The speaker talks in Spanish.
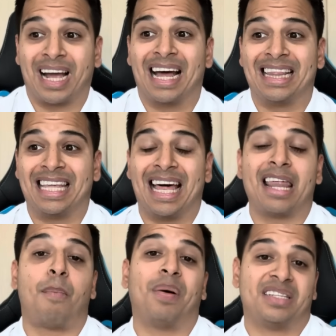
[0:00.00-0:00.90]
cantidad
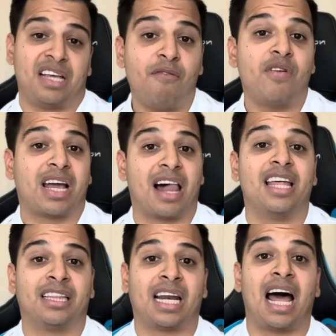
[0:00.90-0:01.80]
específica de
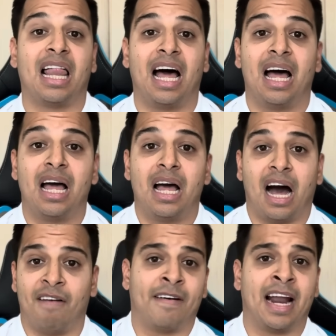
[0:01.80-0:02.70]
entrada
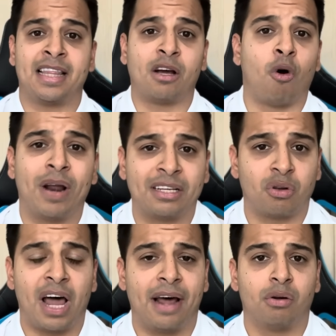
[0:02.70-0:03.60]
a fanáticos
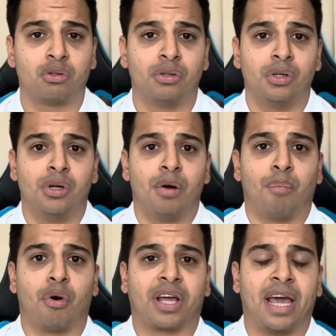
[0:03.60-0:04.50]
venezolanos,
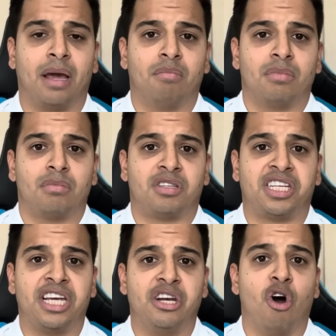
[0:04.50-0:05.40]
porque
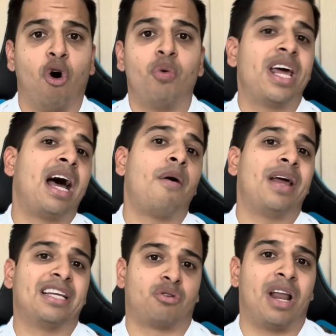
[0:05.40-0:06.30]
si no hubiera
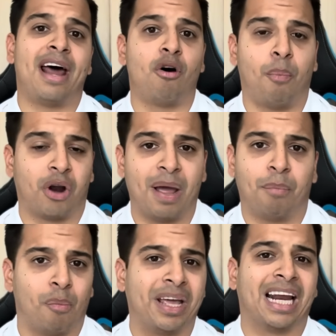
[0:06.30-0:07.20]
venezolanos, por
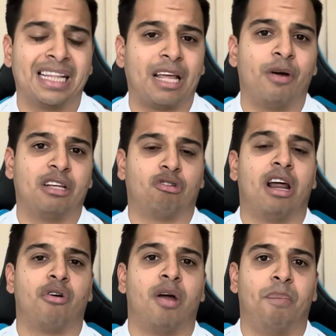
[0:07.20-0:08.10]
ejemplo, migrantes
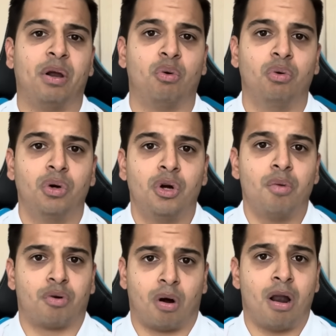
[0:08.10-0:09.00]
venezolanos en Perú,
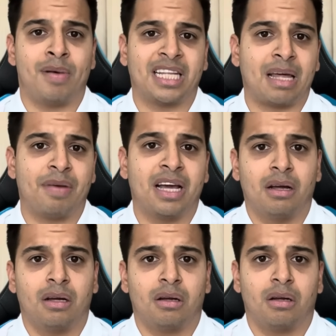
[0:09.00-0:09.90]
probablemente también
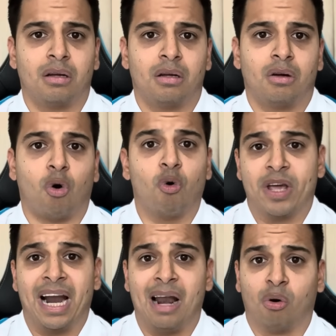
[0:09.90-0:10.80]

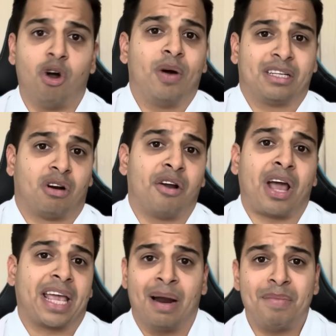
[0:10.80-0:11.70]
hubiera algunos venezolanos que
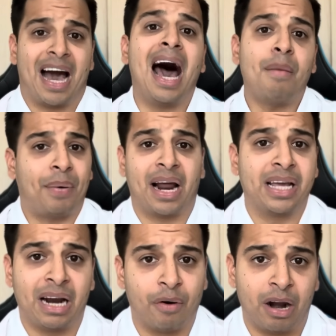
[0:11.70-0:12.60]
quieran viajar para
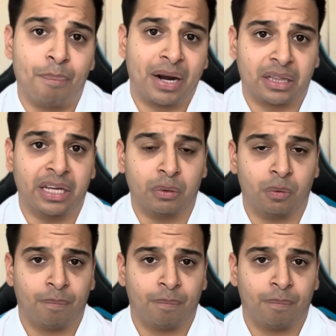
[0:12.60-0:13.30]
ir a ver el partido.